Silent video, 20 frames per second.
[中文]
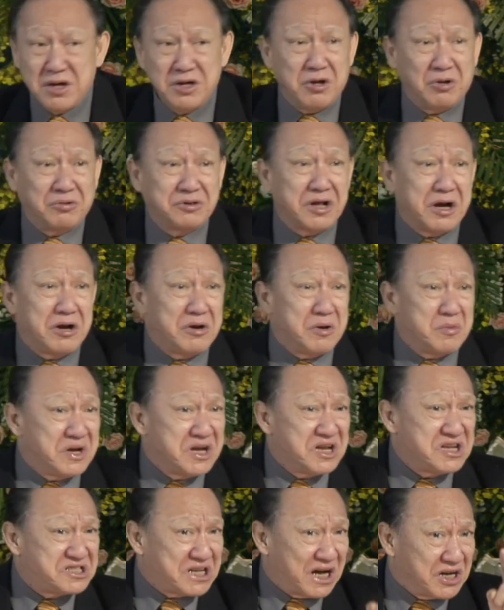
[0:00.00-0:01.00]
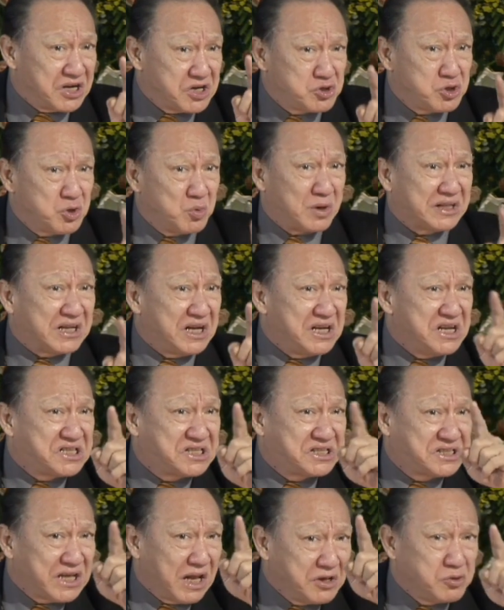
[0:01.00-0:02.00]
有的人因为你讲一句话，他一
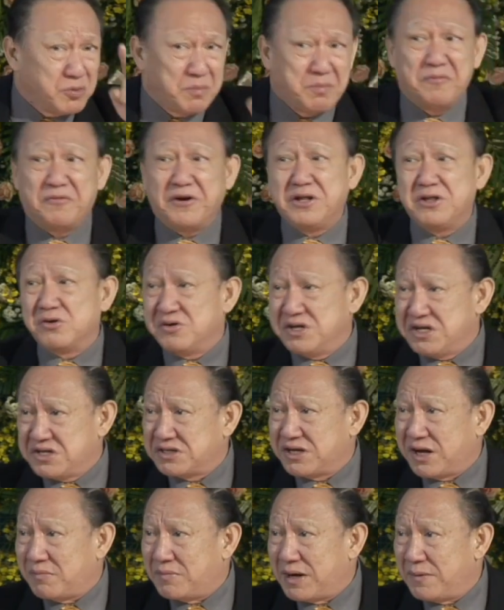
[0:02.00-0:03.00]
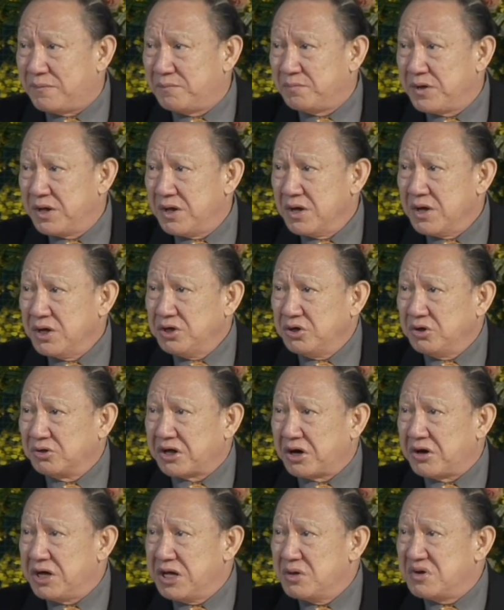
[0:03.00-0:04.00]
生就不奋斗，你知道吗？有
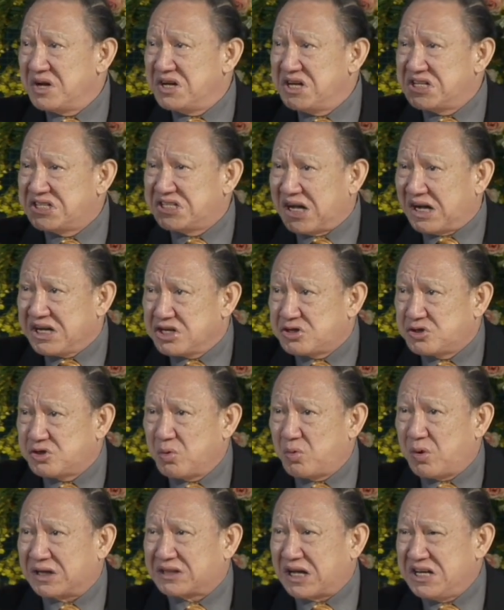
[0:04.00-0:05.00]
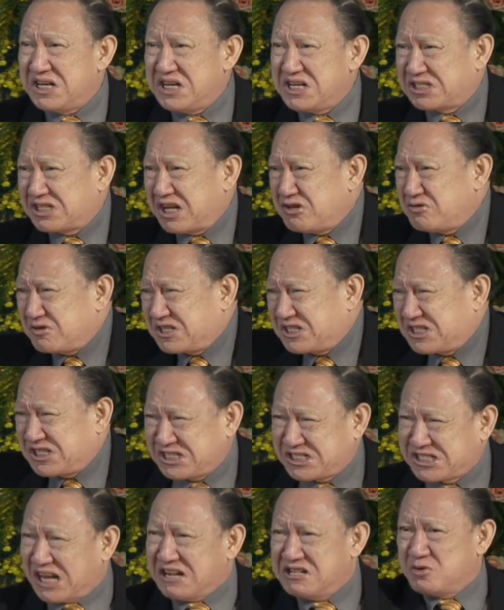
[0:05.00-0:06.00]
的人因为你讲一句话，他一生就
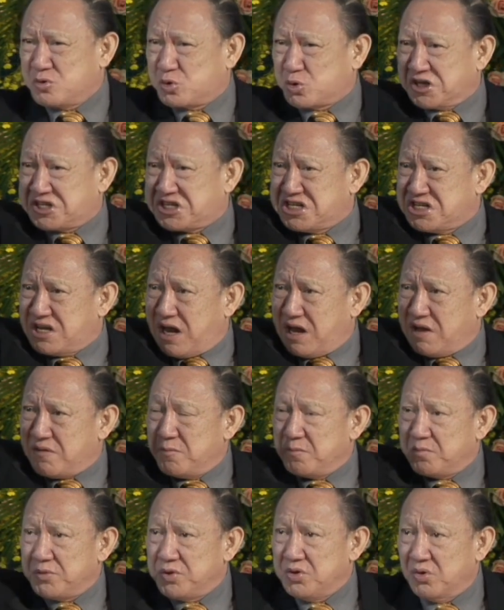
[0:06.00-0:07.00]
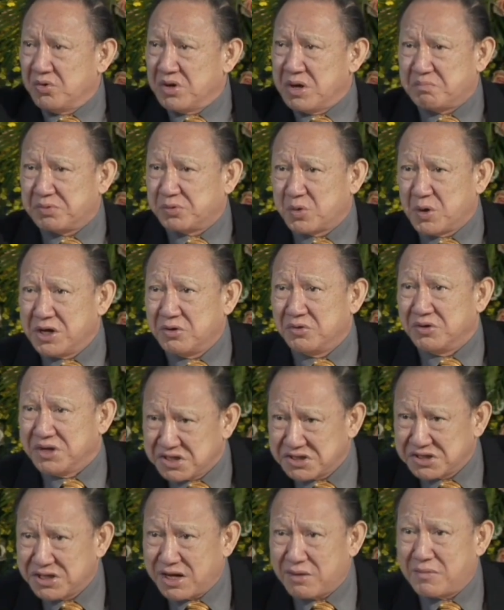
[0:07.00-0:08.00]
振作起来，永远不退后，你
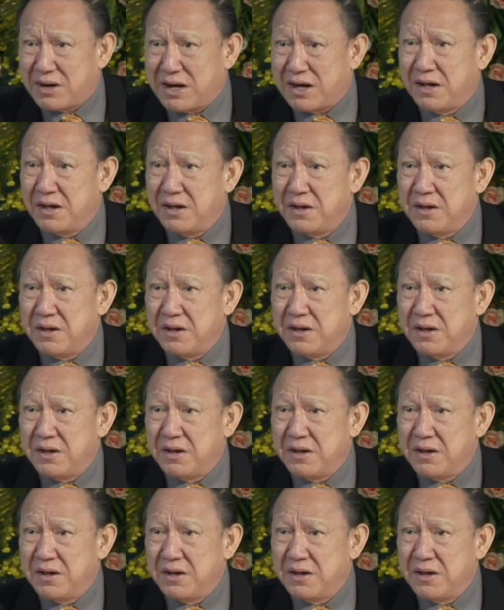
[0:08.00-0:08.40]
知道吗？